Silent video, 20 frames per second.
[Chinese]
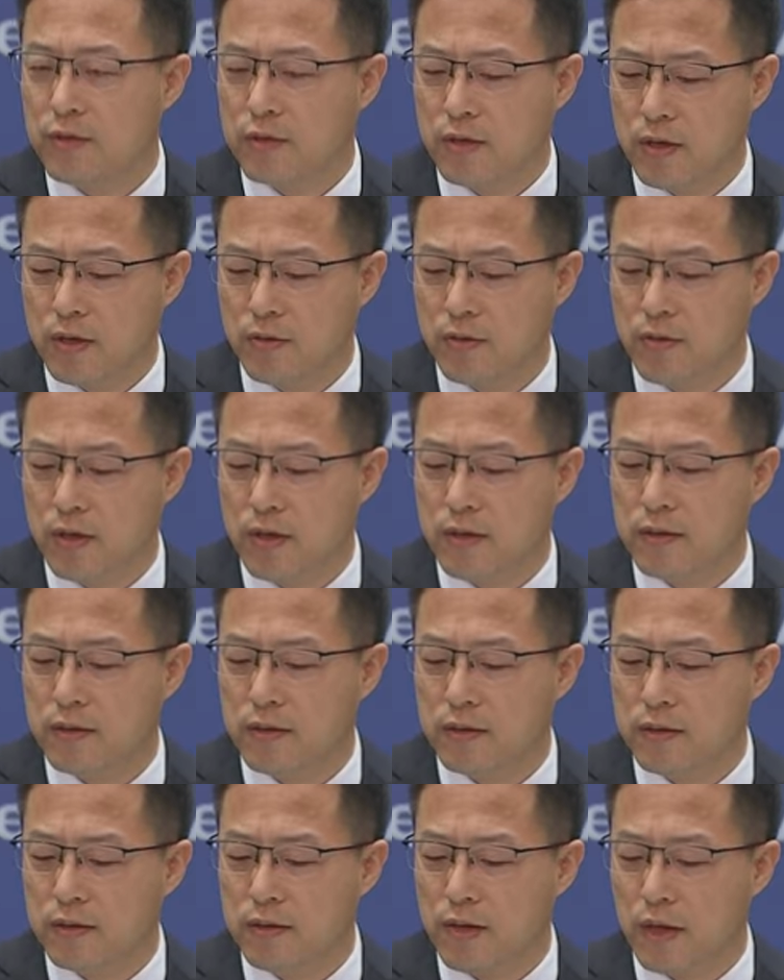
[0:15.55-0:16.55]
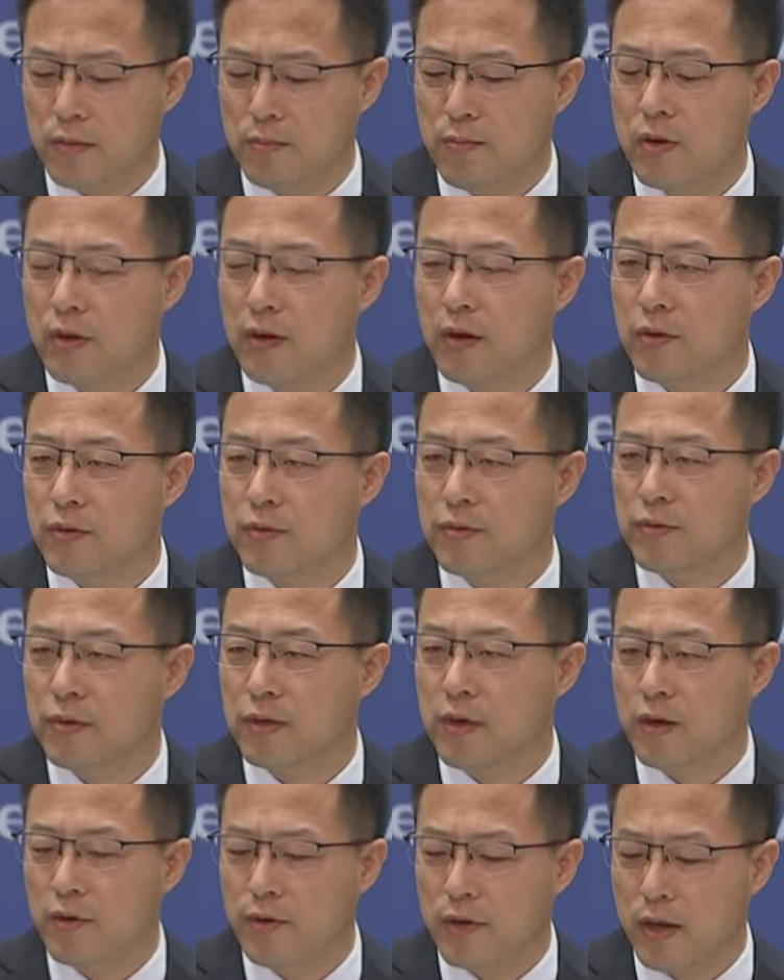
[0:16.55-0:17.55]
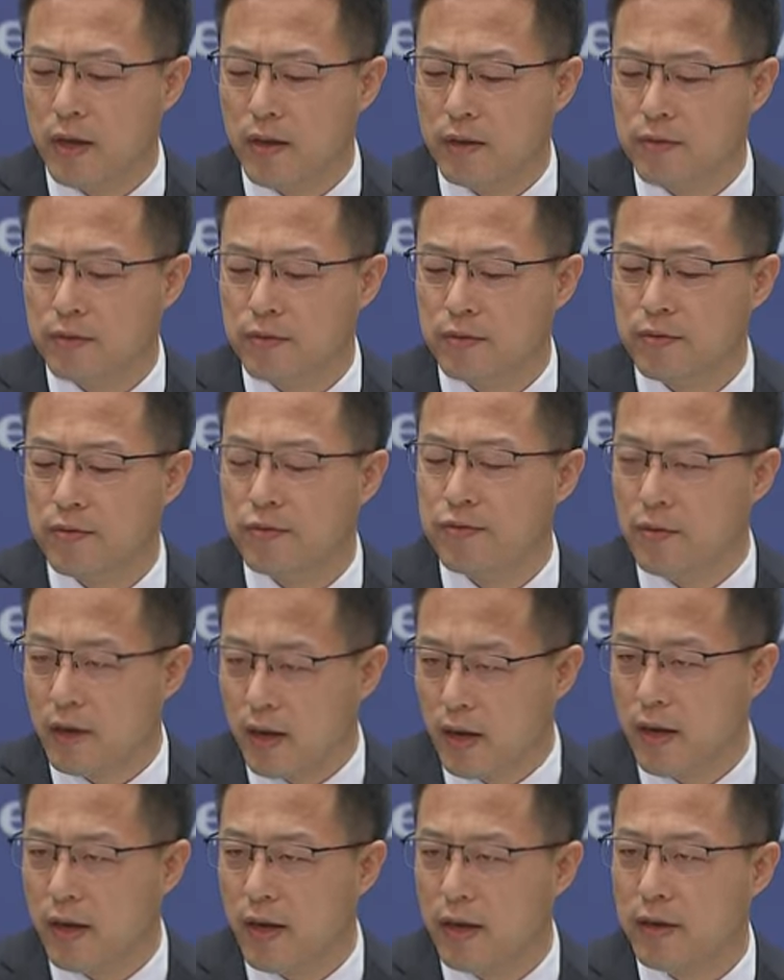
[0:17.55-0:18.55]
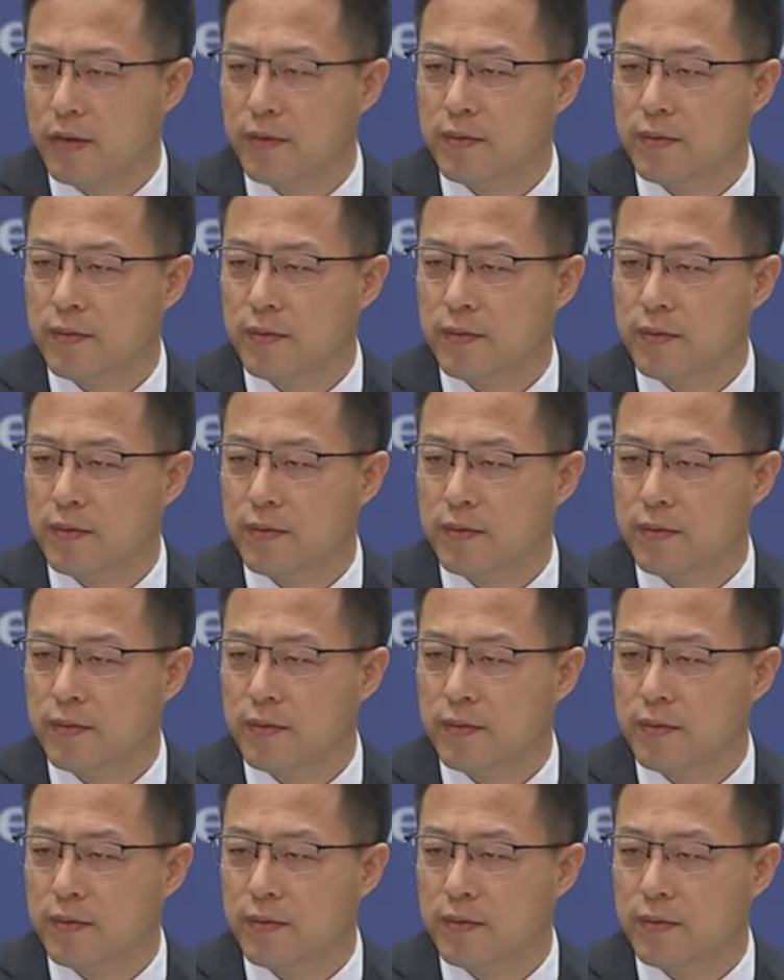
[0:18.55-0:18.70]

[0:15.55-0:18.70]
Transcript: 郑国恩强迫劳动谣言所害，